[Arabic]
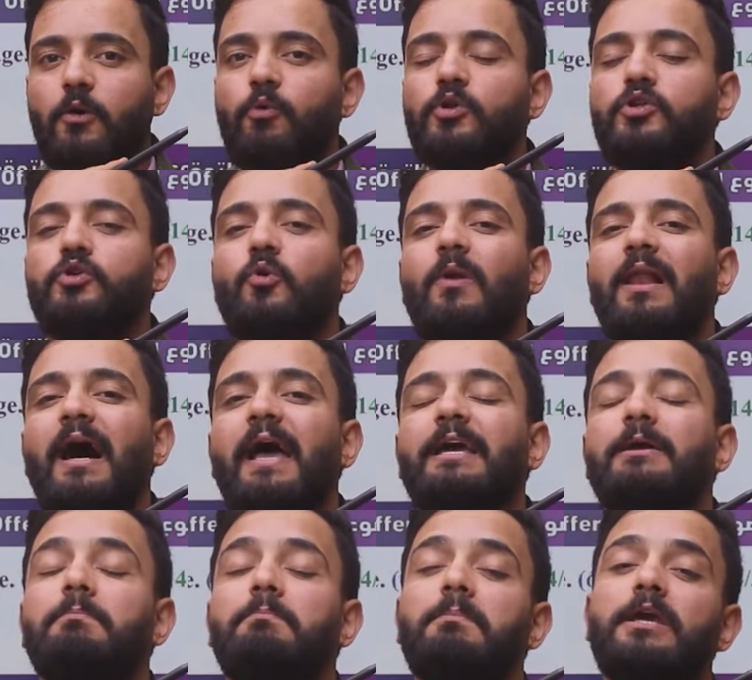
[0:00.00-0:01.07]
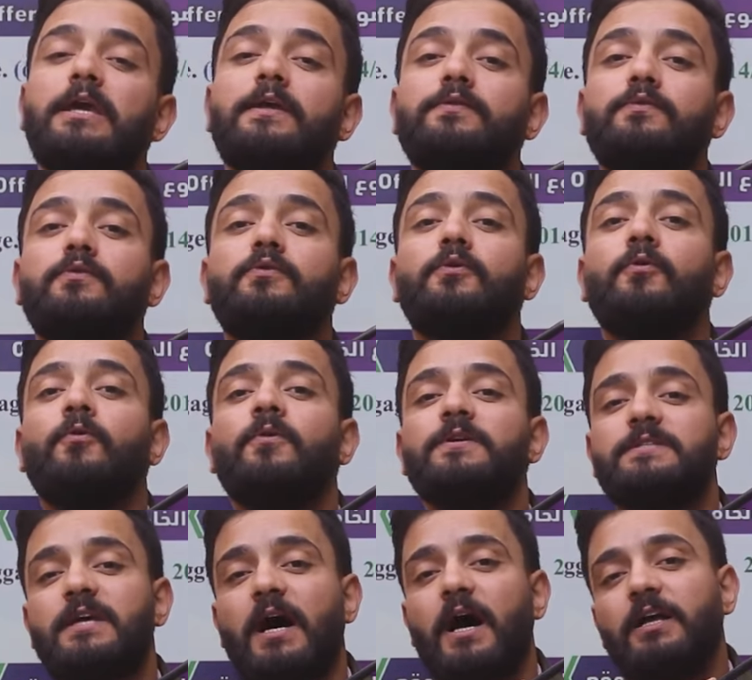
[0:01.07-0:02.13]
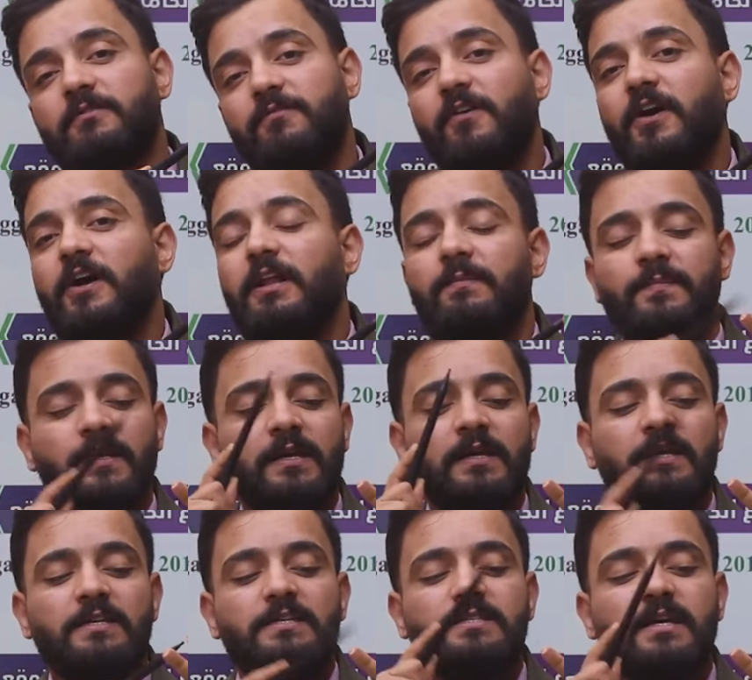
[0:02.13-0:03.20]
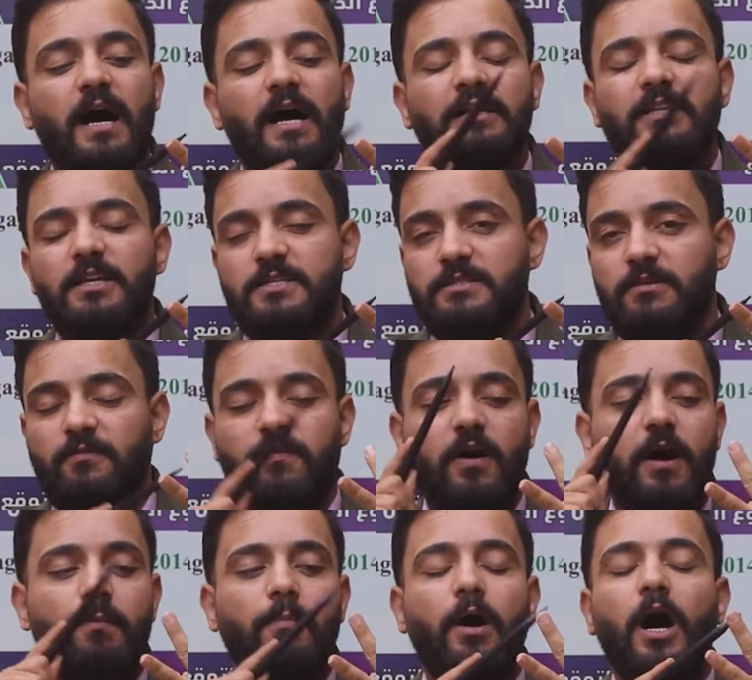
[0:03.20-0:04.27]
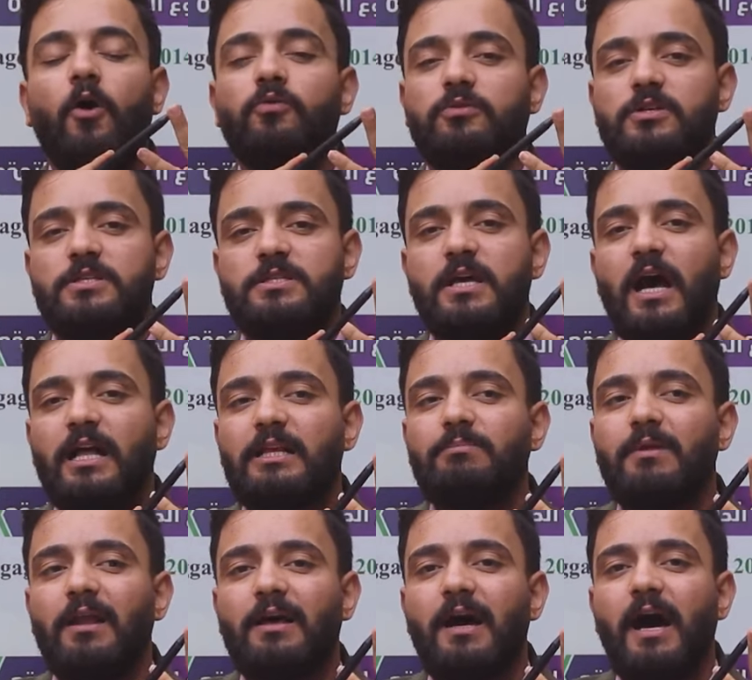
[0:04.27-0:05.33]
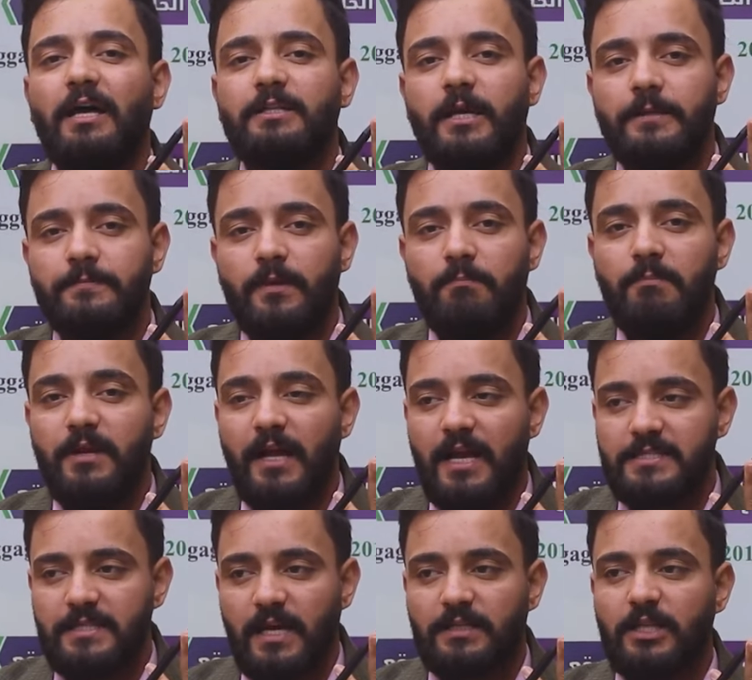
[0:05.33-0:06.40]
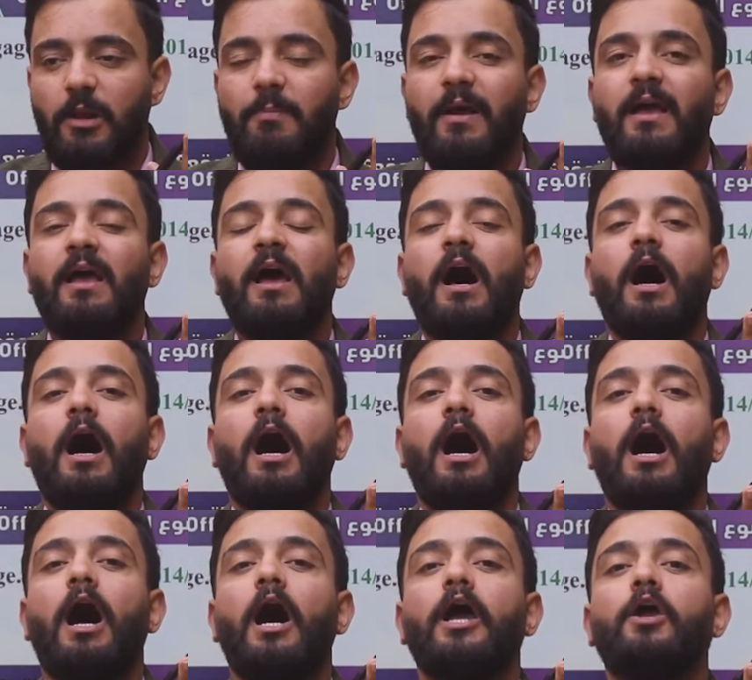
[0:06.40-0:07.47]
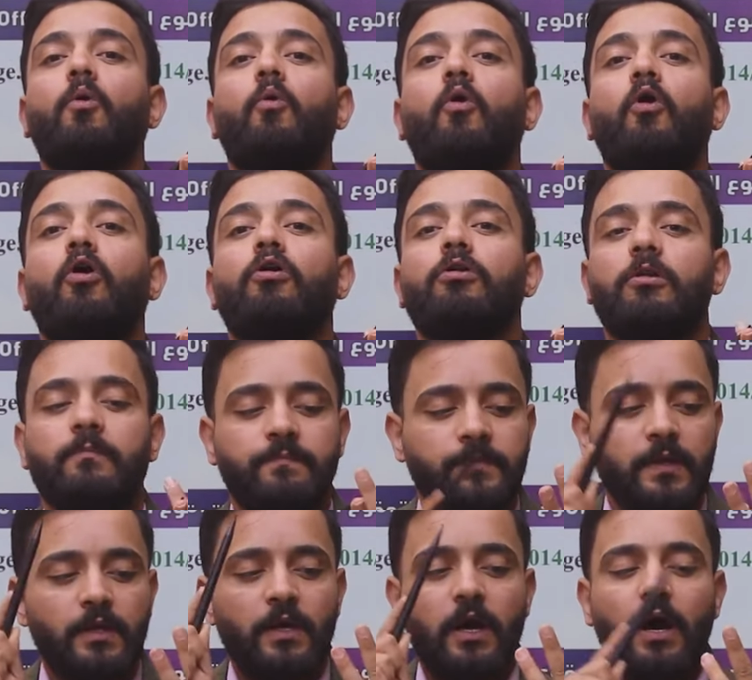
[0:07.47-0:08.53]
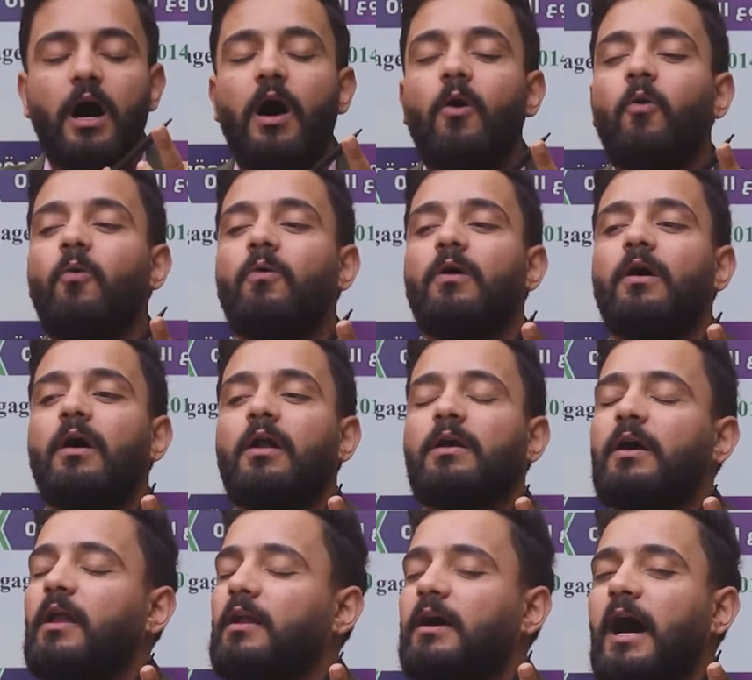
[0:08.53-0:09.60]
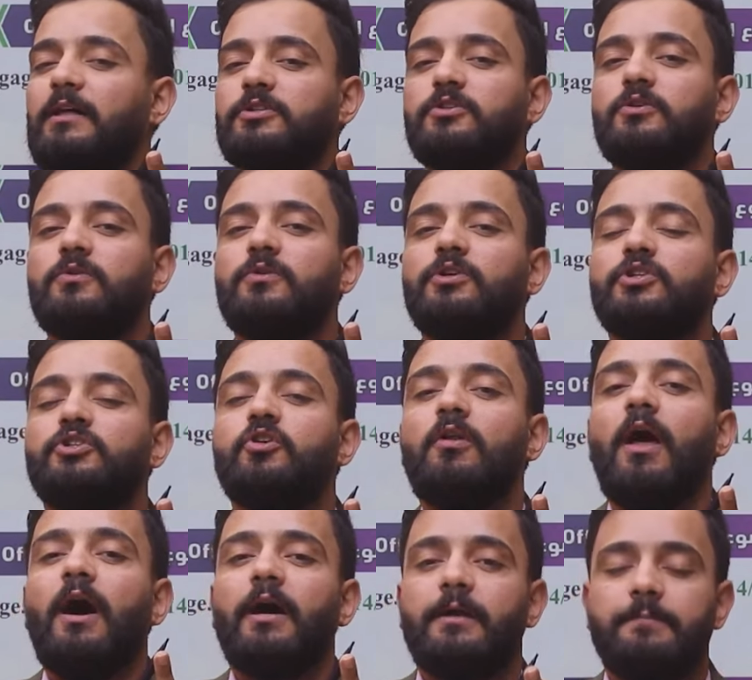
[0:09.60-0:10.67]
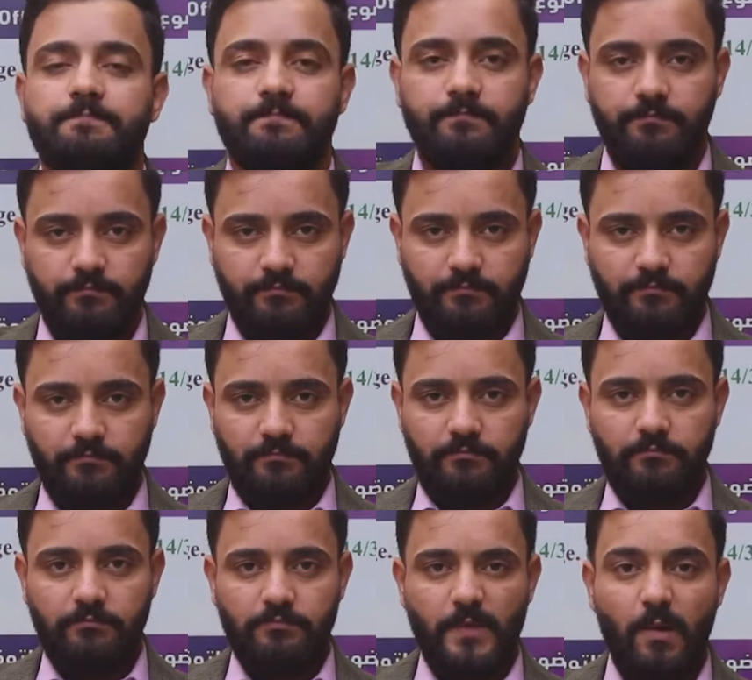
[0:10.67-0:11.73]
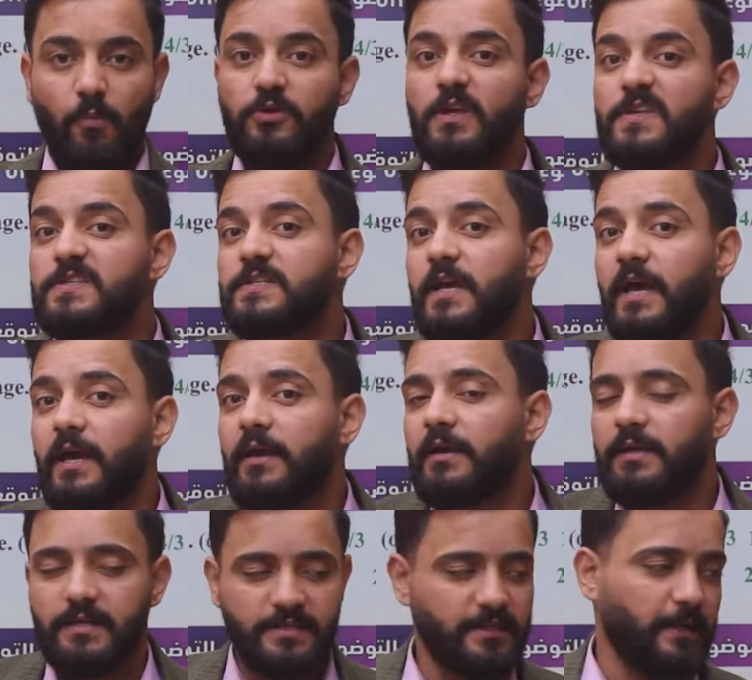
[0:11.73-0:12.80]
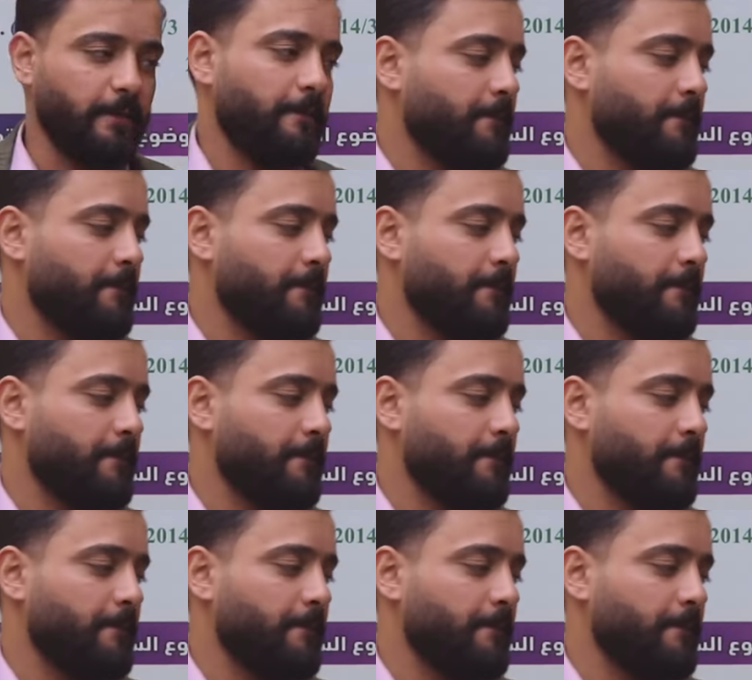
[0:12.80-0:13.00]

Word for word: would you like me to زائد فعل زائد استفهام أو تستخدم القاعدة من أعزائي الطلبة I will أو القاعدة شنو؟ شل I ومو تنسى زين